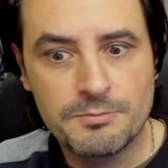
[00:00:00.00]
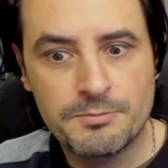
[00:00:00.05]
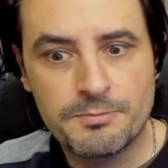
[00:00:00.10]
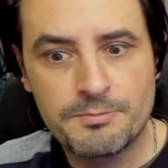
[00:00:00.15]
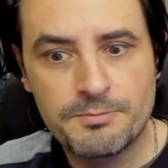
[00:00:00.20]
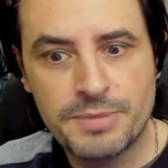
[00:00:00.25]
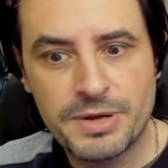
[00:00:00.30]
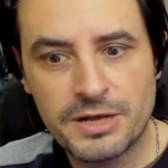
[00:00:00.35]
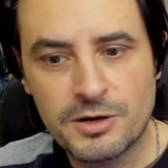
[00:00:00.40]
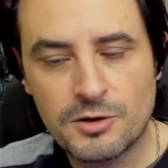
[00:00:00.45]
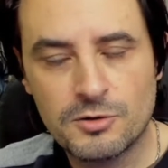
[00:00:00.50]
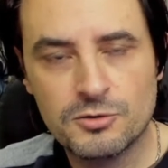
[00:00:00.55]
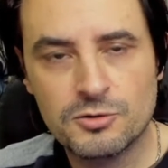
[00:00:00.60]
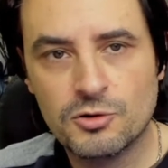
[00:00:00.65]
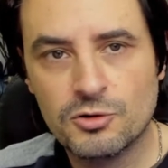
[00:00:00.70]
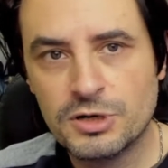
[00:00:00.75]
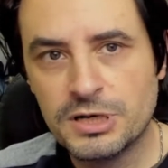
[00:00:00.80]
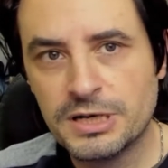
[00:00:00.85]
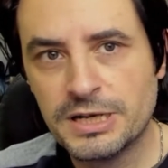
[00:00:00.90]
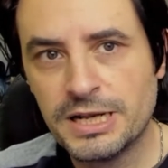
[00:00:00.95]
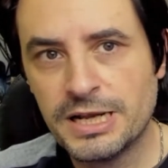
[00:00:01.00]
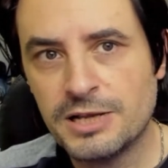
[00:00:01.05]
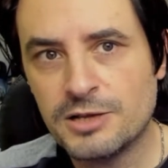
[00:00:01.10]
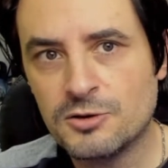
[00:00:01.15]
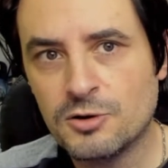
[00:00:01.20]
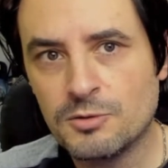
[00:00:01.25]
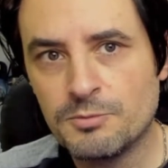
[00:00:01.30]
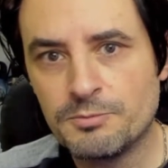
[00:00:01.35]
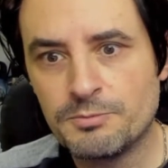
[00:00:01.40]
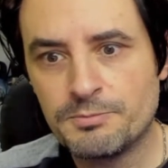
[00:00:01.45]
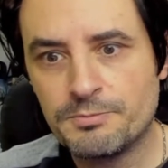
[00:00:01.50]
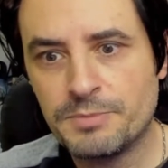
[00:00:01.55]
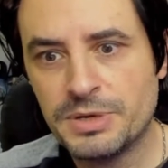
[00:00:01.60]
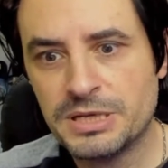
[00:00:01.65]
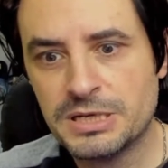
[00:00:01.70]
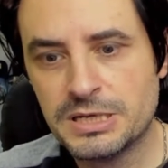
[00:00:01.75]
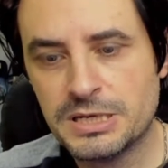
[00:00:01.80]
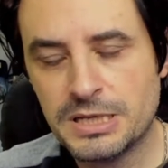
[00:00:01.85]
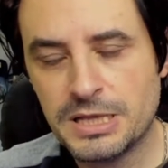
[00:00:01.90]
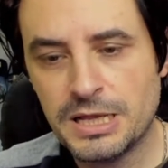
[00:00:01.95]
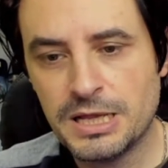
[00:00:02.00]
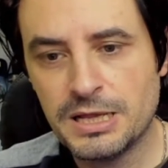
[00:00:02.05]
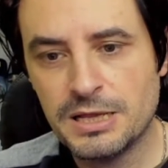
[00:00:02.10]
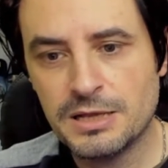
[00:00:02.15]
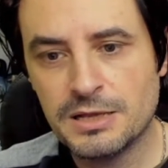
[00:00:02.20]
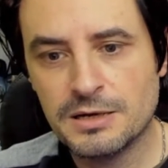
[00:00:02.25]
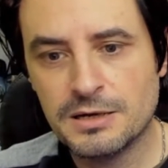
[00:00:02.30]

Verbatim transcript: Però non credo perché